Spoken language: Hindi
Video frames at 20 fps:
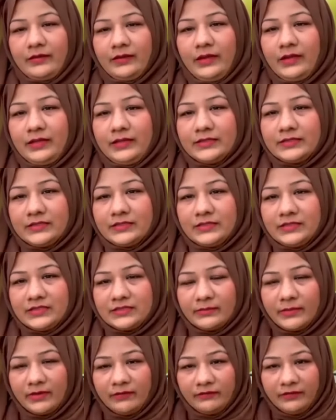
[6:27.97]
कि किसी
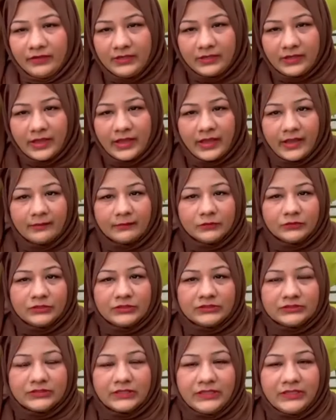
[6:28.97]
चीज़ में वीक है मुझे
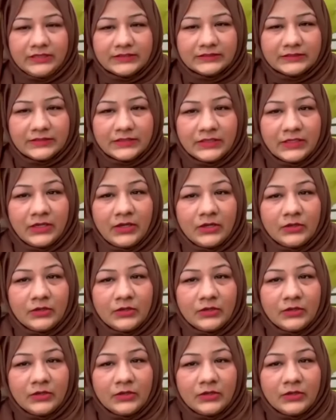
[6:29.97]
इस तरीके से